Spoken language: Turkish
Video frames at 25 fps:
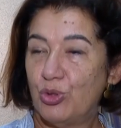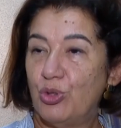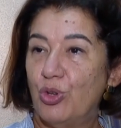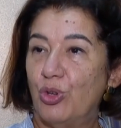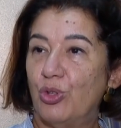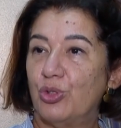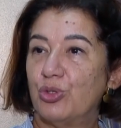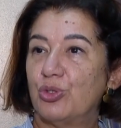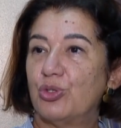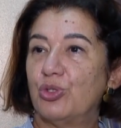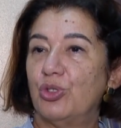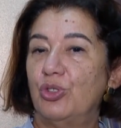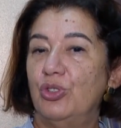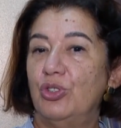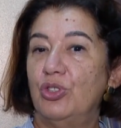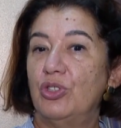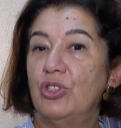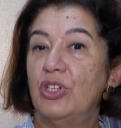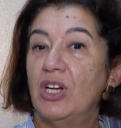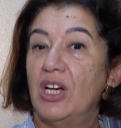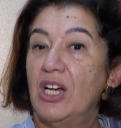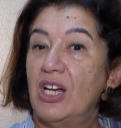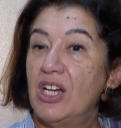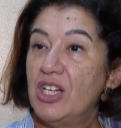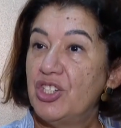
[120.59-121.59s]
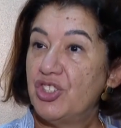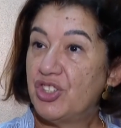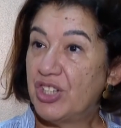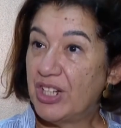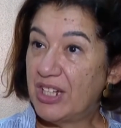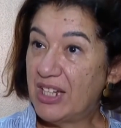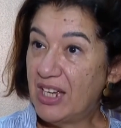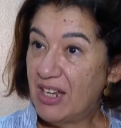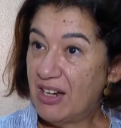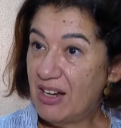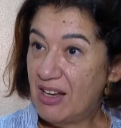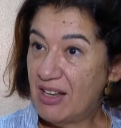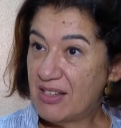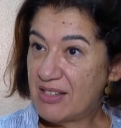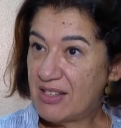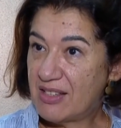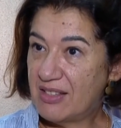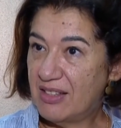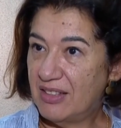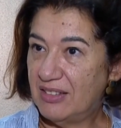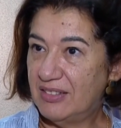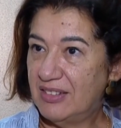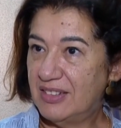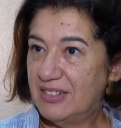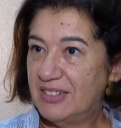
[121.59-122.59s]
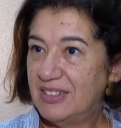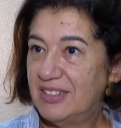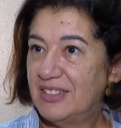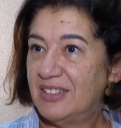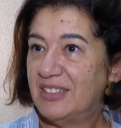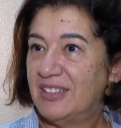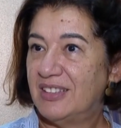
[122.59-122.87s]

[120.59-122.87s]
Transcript: kontrolü, şeker hastalığı,